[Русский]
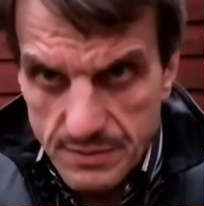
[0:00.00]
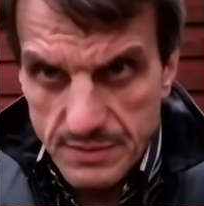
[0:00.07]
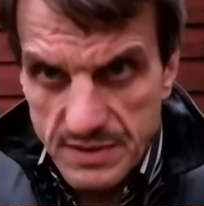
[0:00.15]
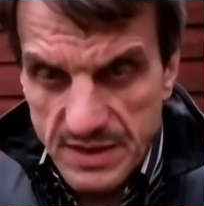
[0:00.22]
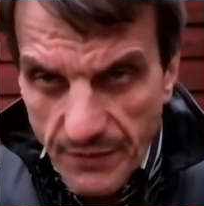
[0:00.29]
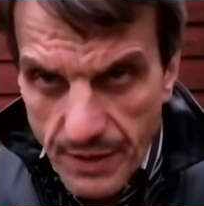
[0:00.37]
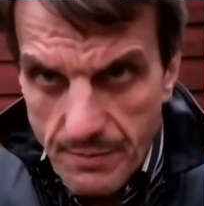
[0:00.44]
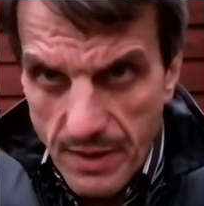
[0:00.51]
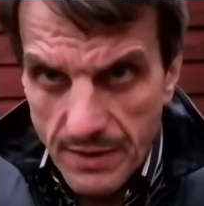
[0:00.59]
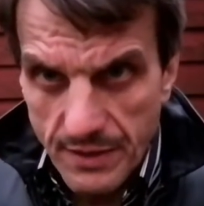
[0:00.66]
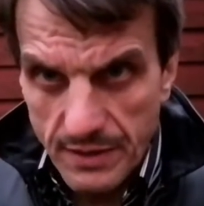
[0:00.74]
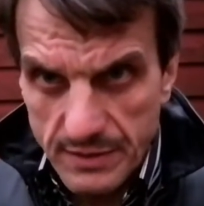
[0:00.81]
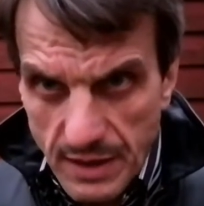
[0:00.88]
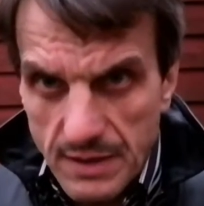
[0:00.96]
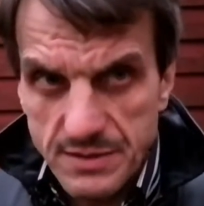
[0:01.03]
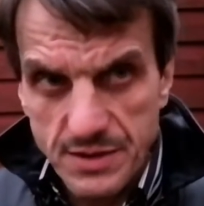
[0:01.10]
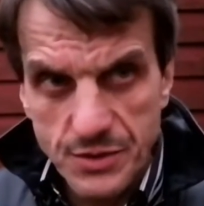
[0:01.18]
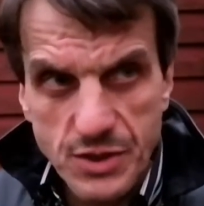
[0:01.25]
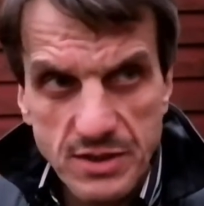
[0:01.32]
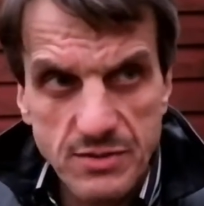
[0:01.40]
Современные. Да?
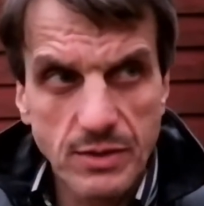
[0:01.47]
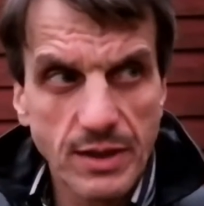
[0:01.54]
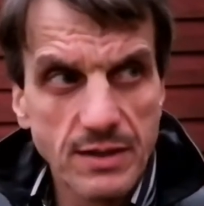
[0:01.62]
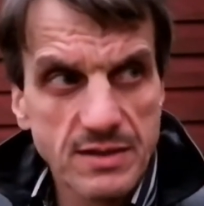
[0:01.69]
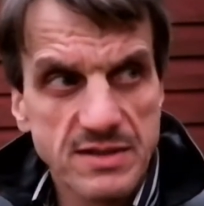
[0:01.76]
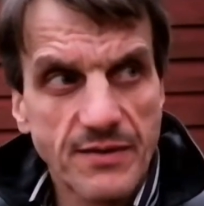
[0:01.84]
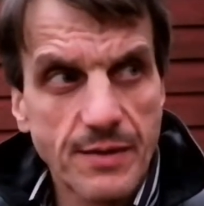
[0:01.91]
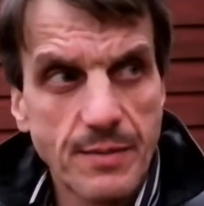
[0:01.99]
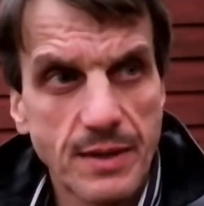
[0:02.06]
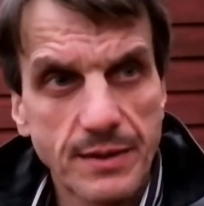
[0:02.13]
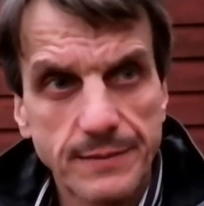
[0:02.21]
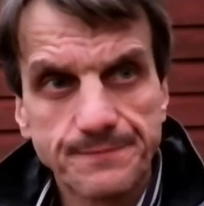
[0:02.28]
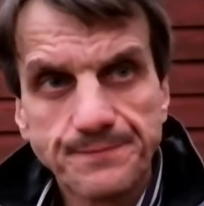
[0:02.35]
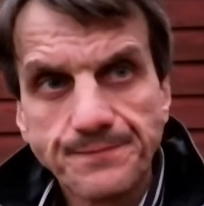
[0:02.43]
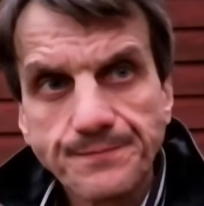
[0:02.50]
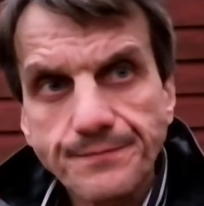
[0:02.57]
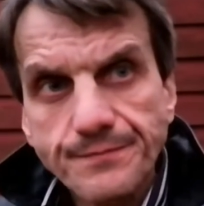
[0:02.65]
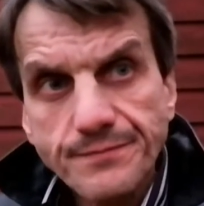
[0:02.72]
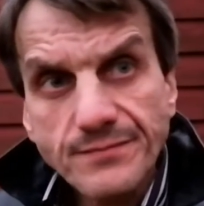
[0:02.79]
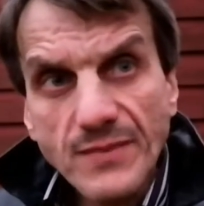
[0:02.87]
Сейчас Украина современная.
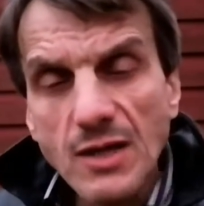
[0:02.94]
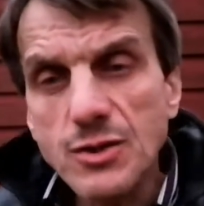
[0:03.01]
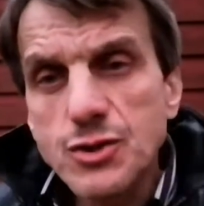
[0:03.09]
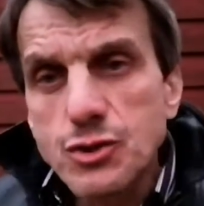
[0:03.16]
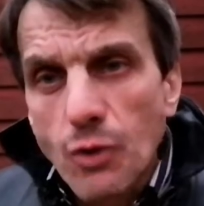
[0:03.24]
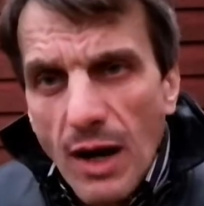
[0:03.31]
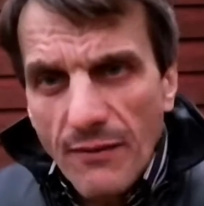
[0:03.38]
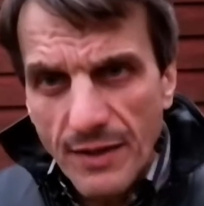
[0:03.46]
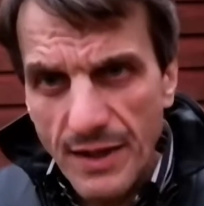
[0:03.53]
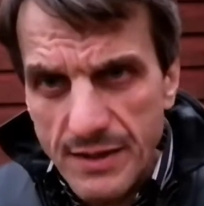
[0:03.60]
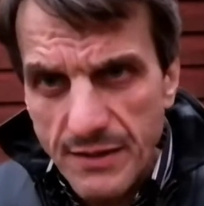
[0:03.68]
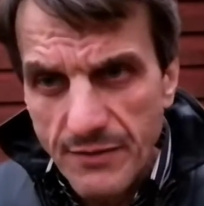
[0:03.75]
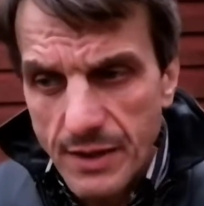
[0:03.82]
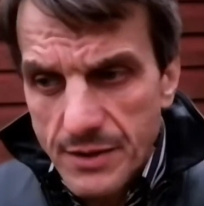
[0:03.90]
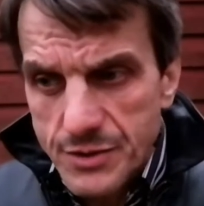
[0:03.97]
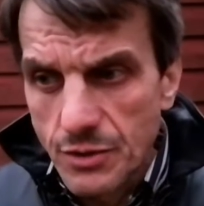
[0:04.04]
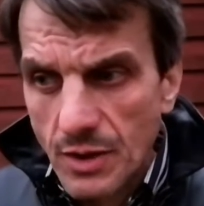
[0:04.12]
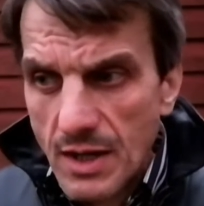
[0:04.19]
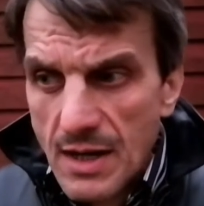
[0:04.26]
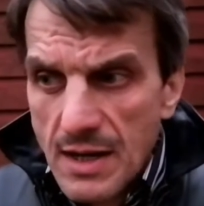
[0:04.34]
Что говорят евреи?
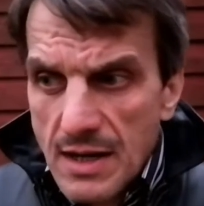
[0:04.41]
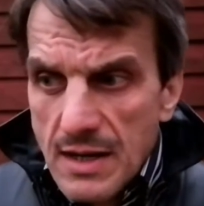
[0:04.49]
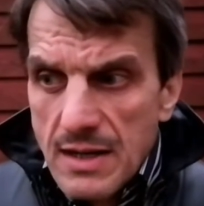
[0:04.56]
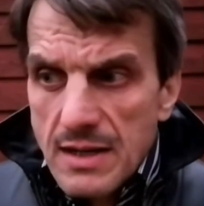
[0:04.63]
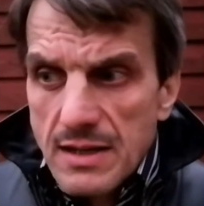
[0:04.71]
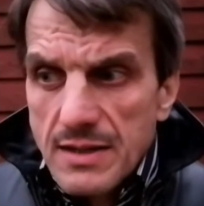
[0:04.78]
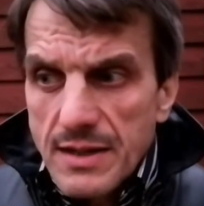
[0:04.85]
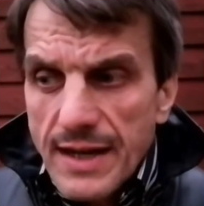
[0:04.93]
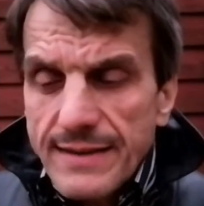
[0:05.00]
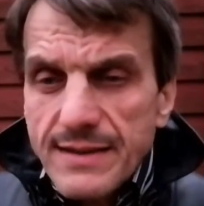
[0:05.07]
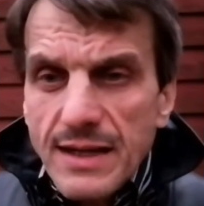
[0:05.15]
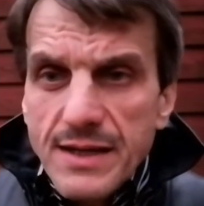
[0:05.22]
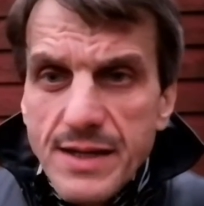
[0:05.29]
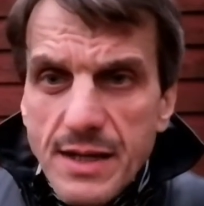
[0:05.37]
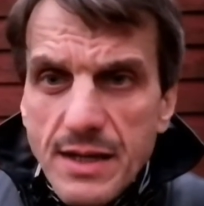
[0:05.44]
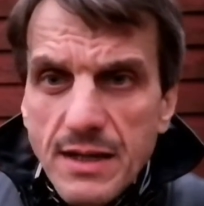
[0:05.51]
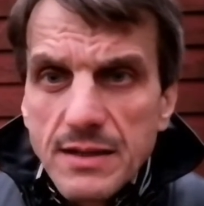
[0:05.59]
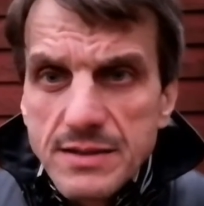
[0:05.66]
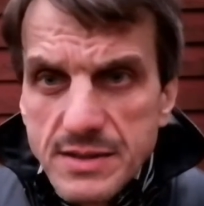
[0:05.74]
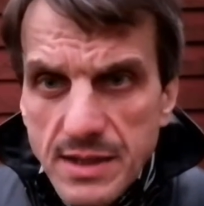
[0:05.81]
Что это
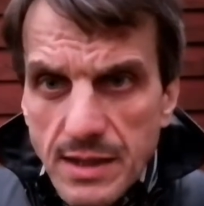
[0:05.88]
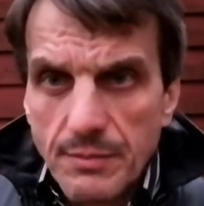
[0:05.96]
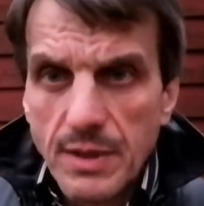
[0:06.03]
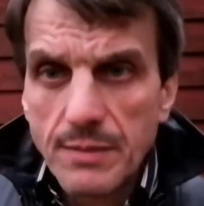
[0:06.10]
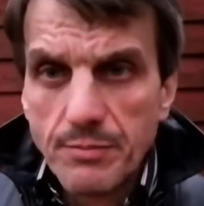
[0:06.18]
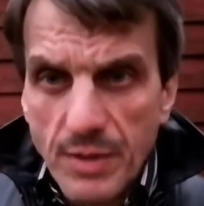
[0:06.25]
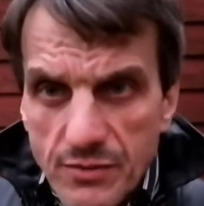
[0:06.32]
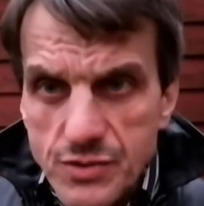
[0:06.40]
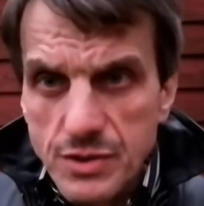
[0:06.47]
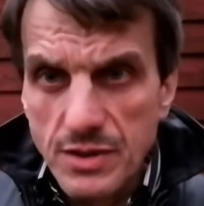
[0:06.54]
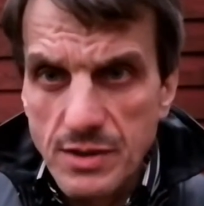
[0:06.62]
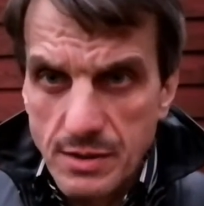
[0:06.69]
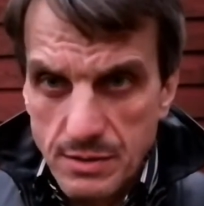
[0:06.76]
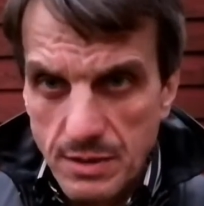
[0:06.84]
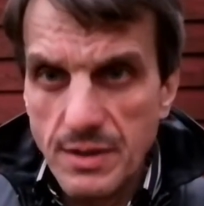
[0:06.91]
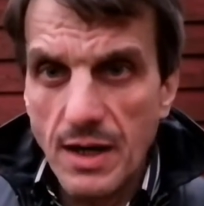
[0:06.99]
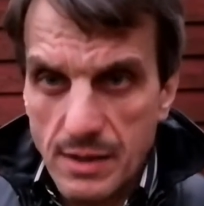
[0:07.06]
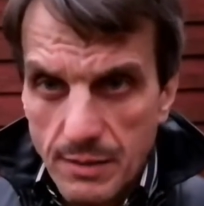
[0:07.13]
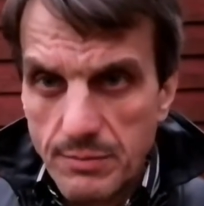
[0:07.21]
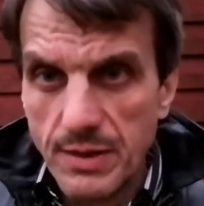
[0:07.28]
их земли, бывшие
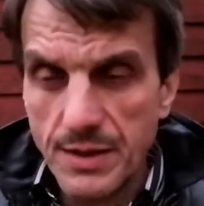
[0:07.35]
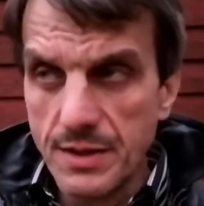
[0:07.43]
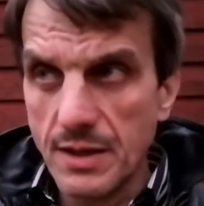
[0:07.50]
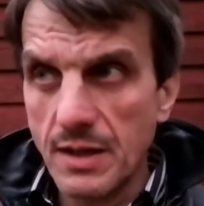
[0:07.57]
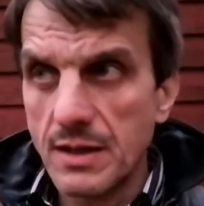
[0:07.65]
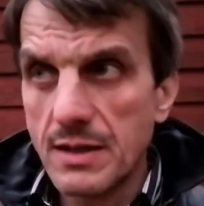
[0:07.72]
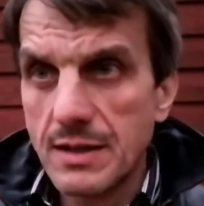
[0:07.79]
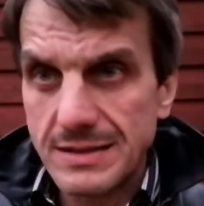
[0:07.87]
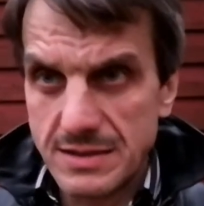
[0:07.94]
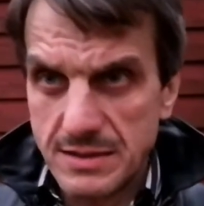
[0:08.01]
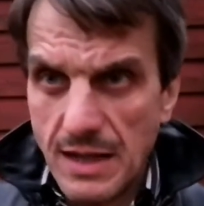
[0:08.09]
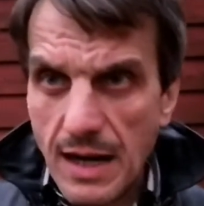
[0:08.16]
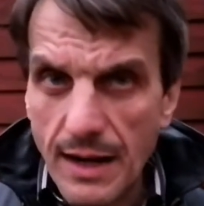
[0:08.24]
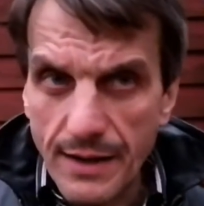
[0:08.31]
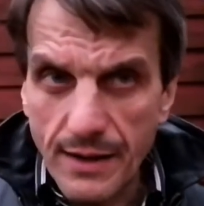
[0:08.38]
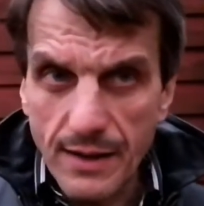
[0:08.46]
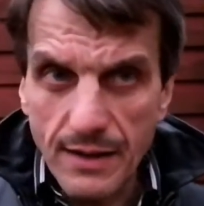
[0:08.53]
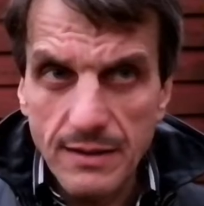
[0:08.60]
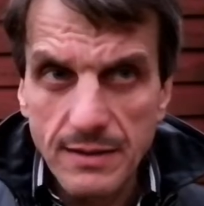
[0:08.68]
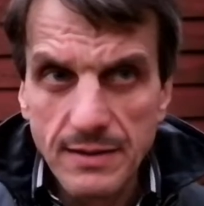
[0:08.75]
якобы их
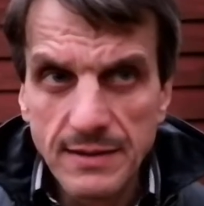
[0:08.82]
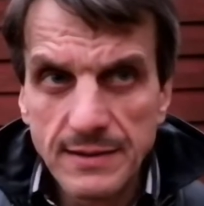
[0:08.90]
Хазария.